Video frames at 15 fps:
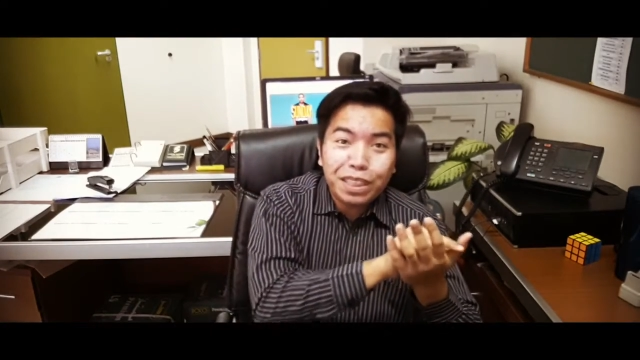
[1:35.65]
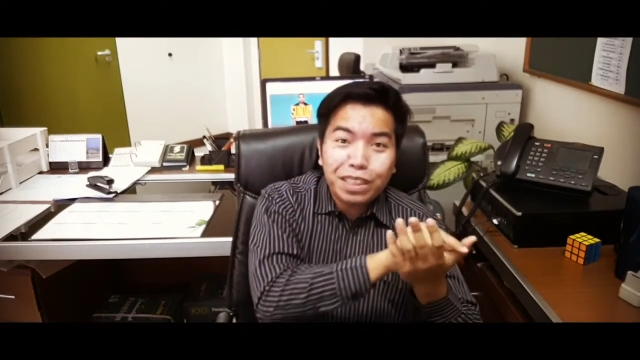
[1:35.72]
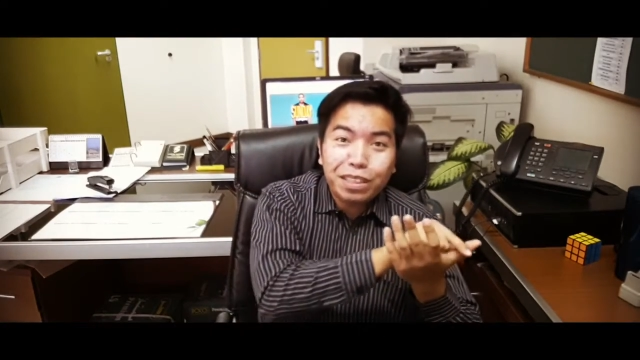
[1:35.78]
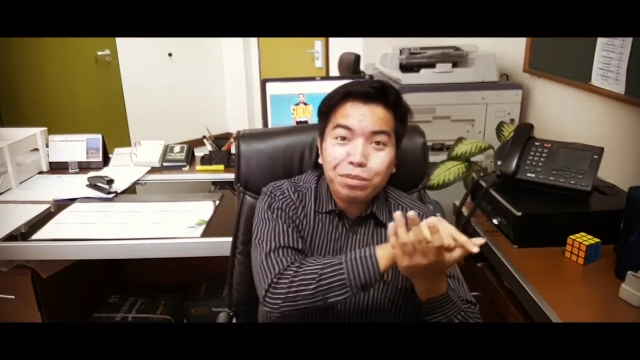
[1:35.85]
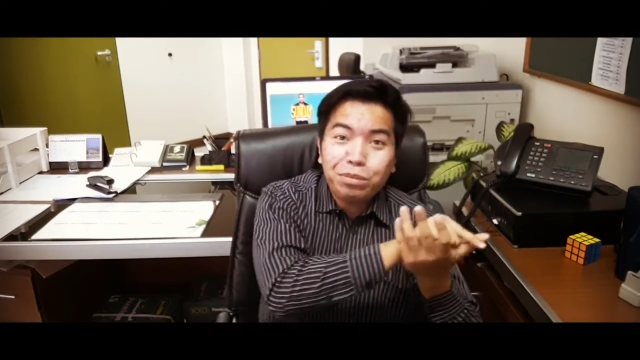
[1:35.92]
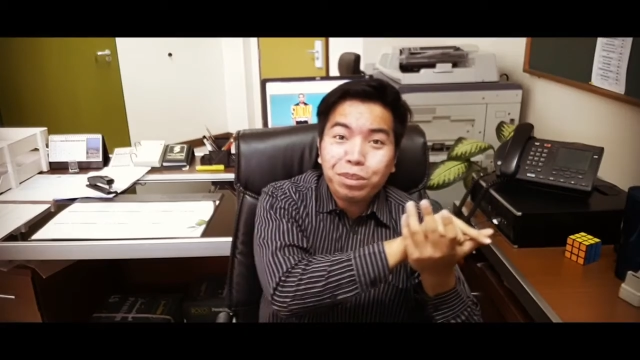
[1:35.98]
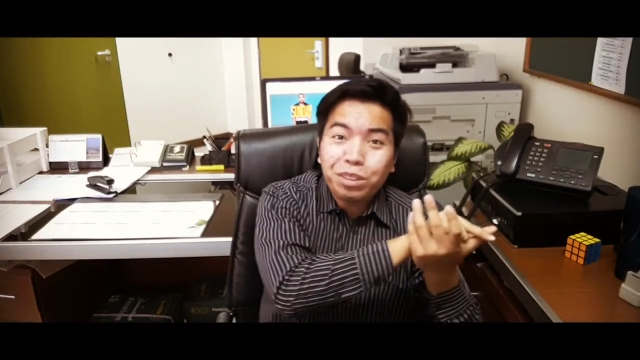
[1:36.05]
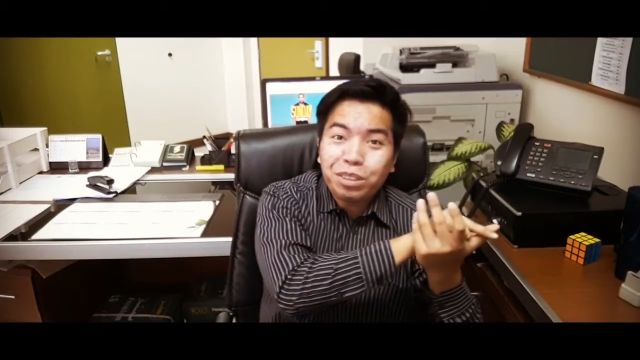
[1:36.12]

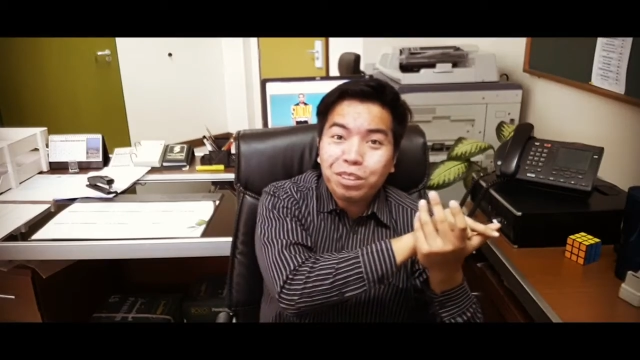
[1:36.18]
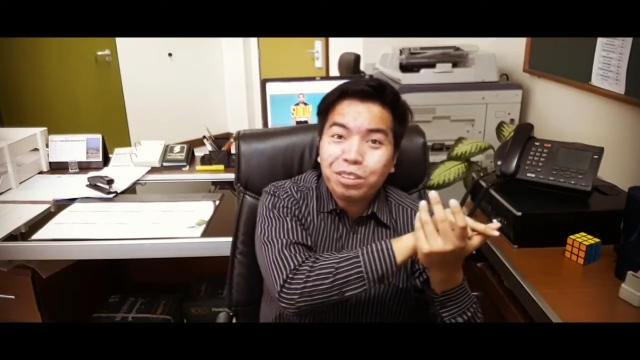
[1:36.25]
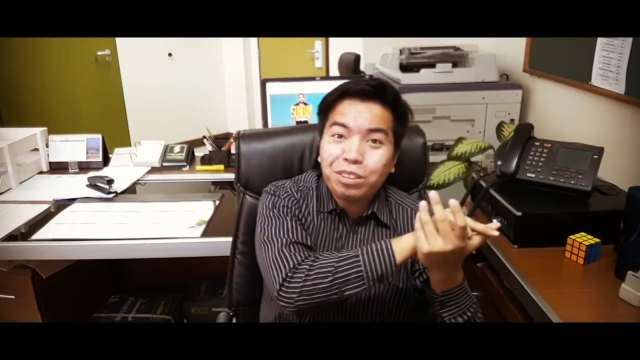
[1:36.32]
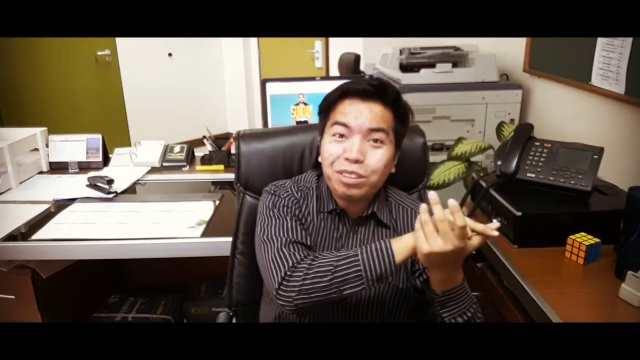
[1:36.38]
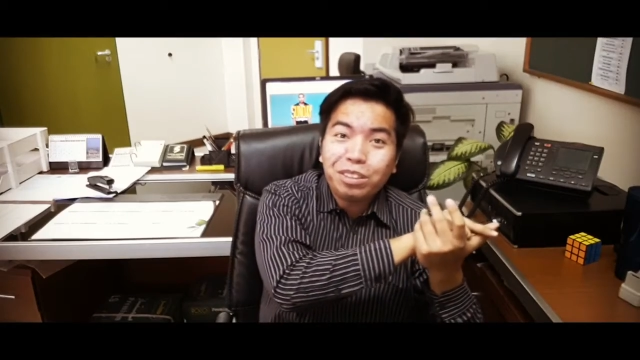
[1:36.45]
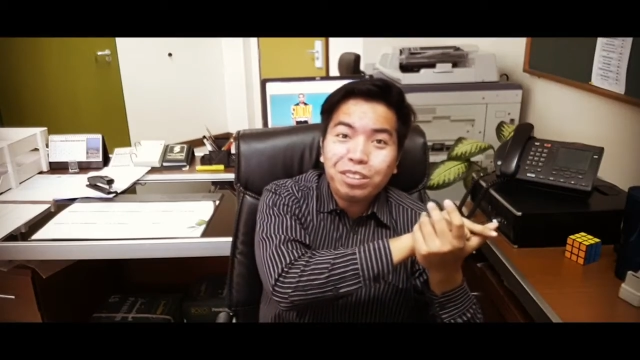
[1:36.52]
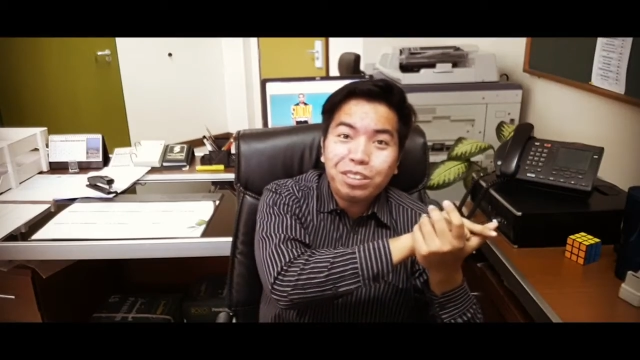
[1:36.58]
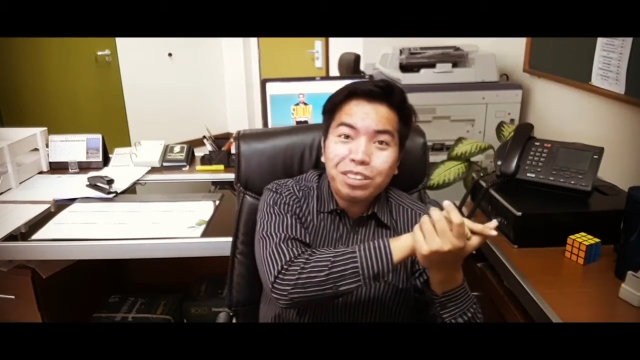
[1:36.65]
ni Ims
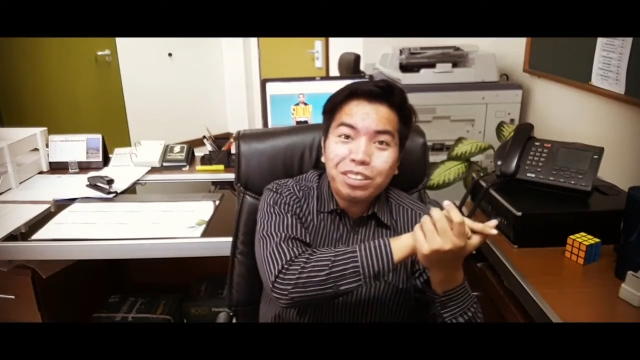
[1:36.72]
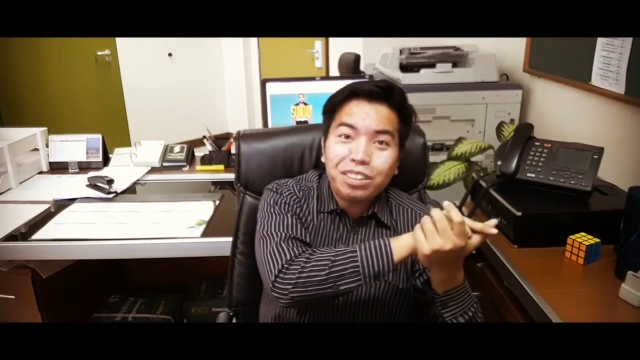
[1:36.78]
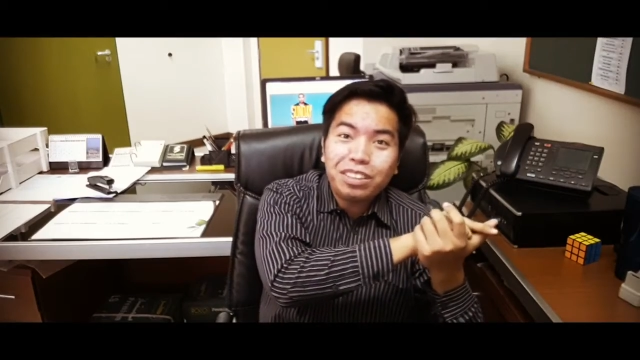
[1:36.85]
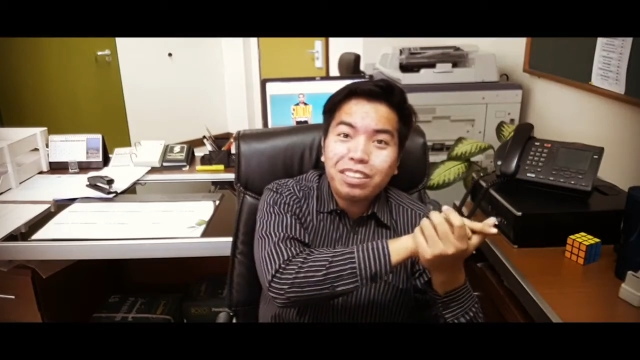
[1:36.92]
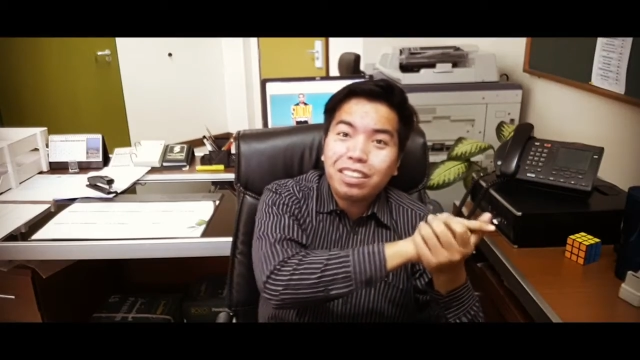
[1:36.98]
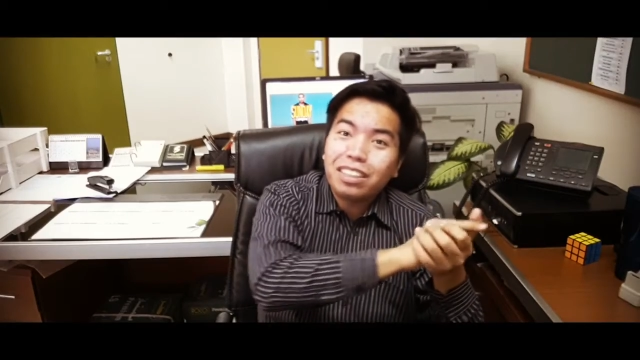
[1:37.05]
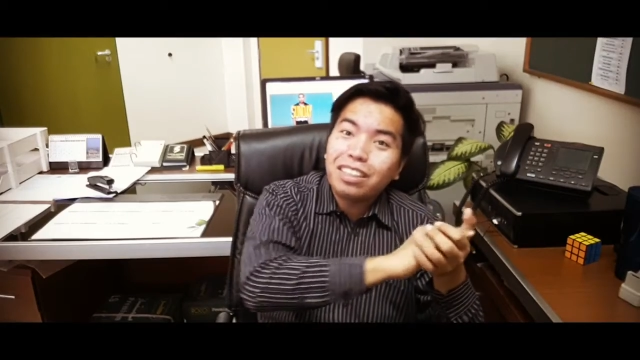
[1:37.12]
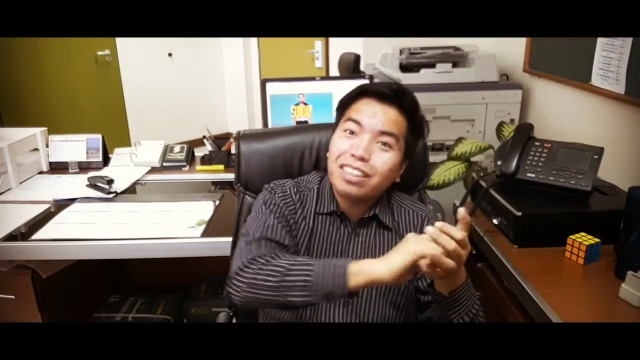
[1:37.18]
nun.